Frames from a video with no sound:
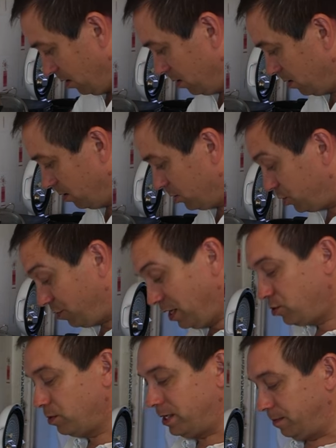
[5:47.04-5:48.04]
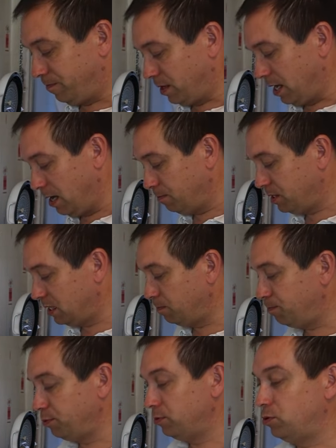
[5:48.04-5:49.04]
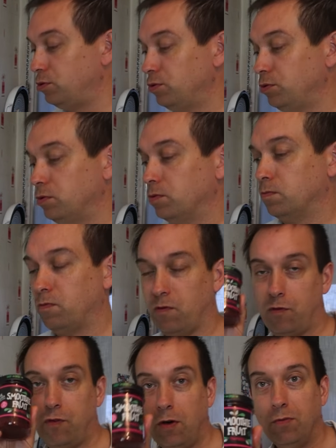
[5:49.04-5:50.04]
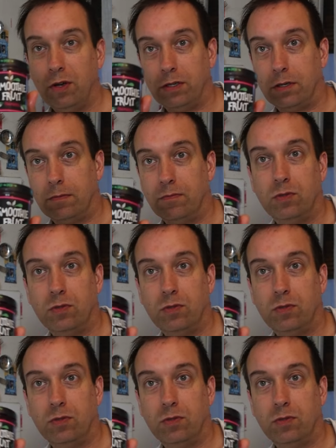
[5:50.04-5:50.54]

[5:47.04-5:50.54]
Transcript: Euh, je vais ajouter un petit peu de framboise.